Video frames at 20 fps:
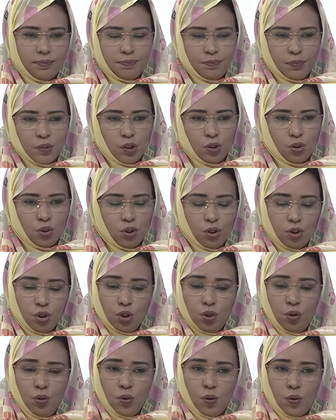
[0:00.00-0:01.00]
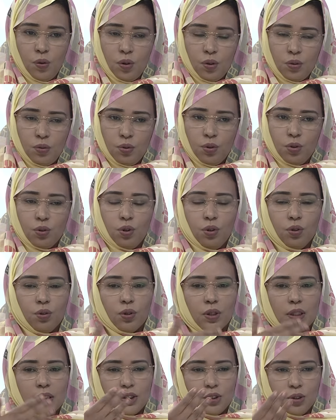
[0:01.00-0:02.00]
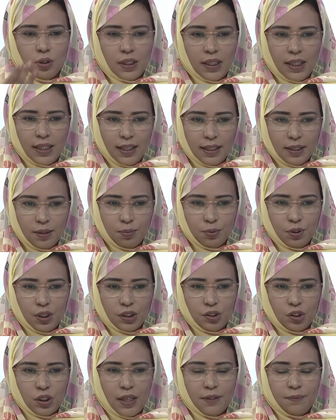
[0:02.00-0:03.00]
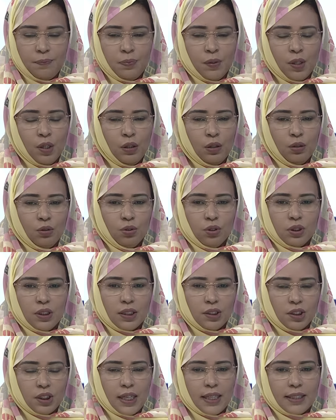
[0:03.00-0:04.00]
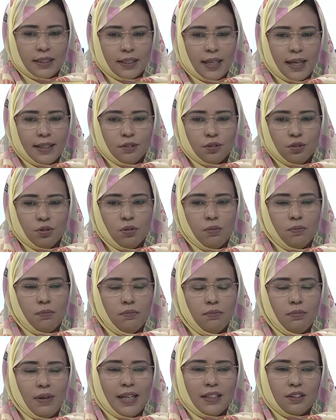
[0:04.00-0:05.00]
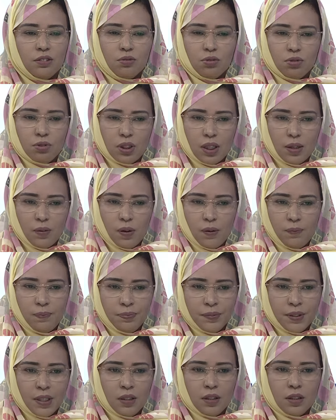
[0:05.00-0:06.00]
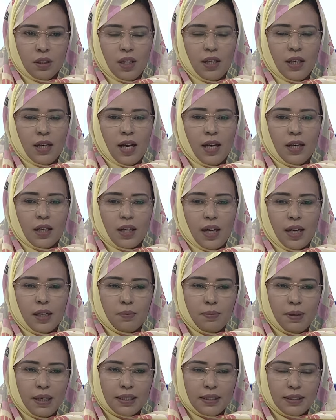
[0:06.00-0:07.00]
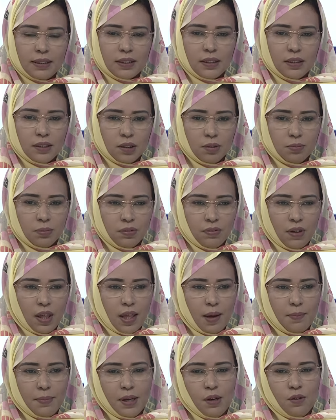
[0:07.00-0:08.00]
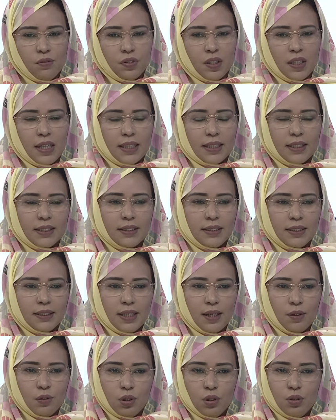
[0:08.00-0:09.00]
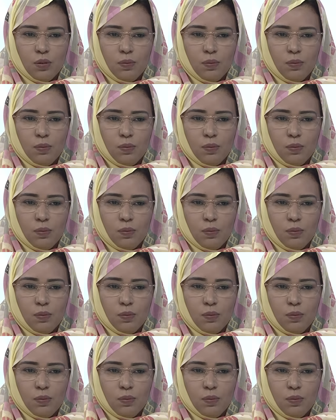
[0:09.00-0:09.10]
يجي, يجي حروق وذوك حروق يجي عليها عقب تاشات وذوك تاشات كادوا انهم ما يقدروا يداوى يتلي الخلق عقب ياك يزقدش من الفضاء ما يوفي ياك يقدر يداويهم